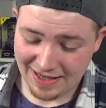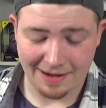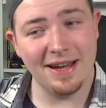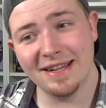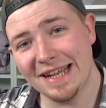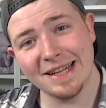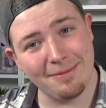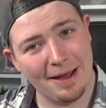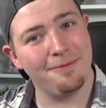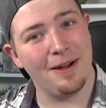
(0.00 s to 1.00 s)
Ja, wie gesagt
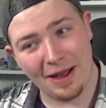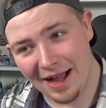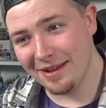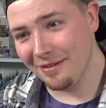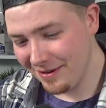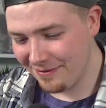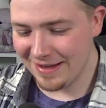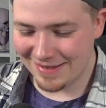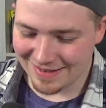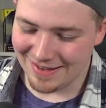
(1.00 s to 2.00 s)
am Anfang, haltet euch
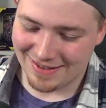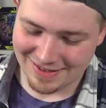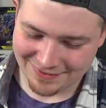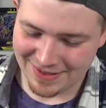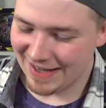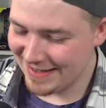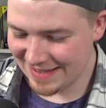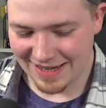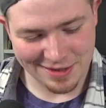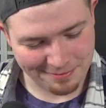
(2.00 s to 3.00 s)
fest, ne? Es wird ein
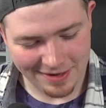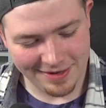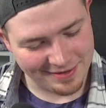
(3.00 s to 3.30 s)
sehr spannendes